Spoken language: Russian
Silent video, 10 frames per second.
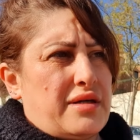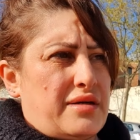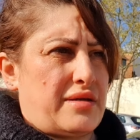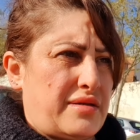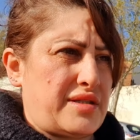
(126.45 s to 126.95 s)

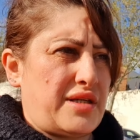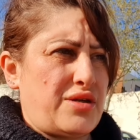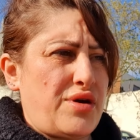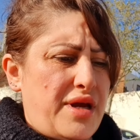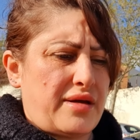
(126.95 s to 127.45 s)
э,
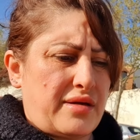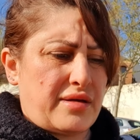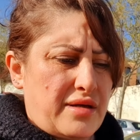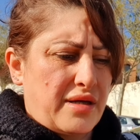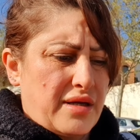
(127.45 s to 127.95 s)
сеньоре
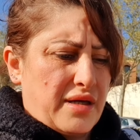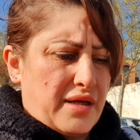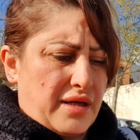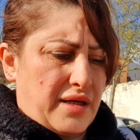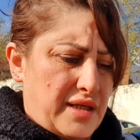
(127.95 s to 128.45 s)

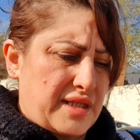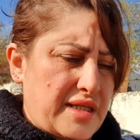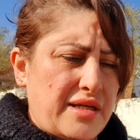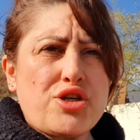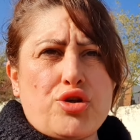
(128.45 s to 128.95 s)
и
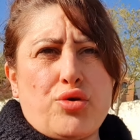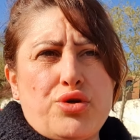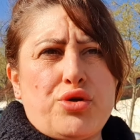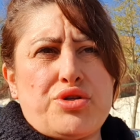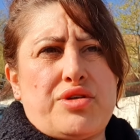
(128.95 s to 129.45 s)
сказал, что у
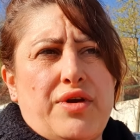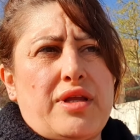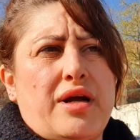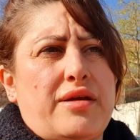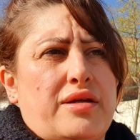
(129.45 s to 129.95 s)
нее свет
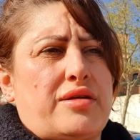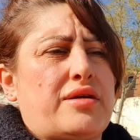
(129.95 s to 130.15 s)
горит.